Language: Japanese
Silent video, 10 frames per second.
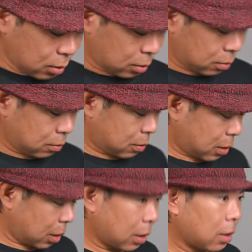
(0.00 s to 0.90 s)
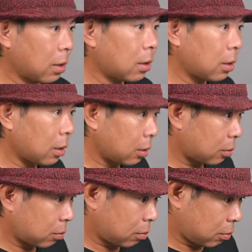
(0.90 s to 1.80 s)
しょうがない。えー、っ
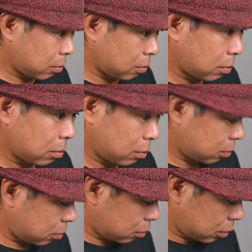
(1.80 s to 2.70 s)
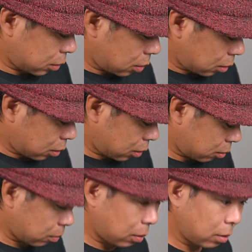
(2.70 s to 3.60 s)
と、入れ替え
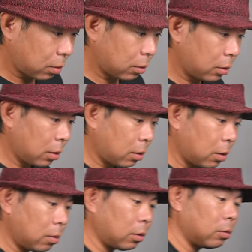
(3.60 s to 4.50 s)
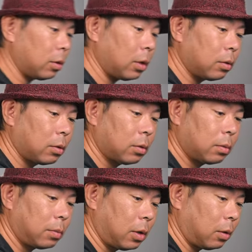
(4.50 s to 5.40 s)
ろか。入れ替えようか、とりあえ
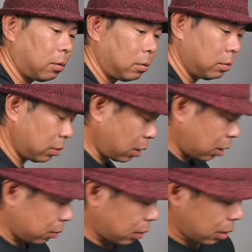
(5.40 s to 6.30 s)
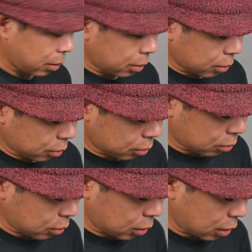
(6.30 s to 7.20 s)
ず。まあ、今回は
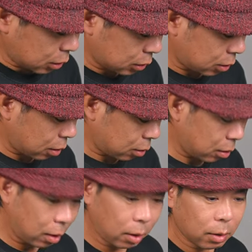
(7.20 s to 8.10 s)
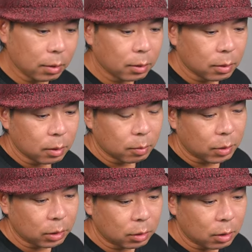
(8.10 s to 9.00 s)
給電なしなんで、
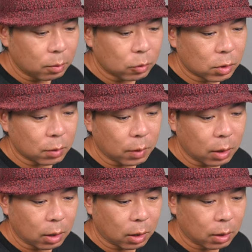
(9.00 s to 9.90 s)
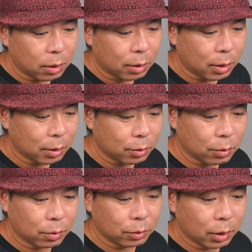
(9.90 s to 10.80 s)
バッテリー持ちは、あ
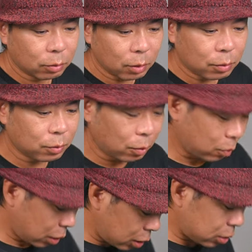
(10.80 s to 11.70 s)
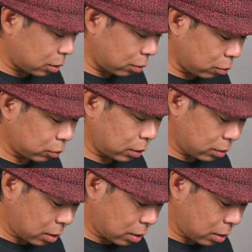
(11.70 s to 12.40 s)
の、ZF の方がいいっていうことです